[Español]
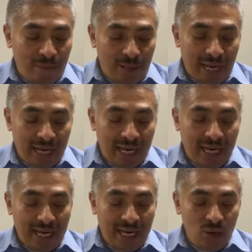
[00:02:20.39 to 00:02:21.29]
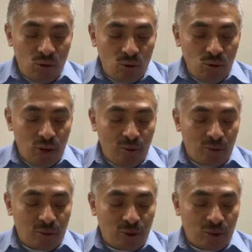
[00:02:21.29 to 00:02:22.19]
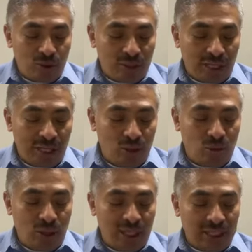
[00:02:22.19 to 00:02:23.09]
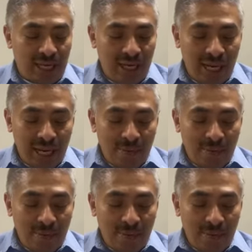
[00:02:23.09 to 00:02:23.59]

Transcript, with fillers: para que ninguno de vosotros se endurezca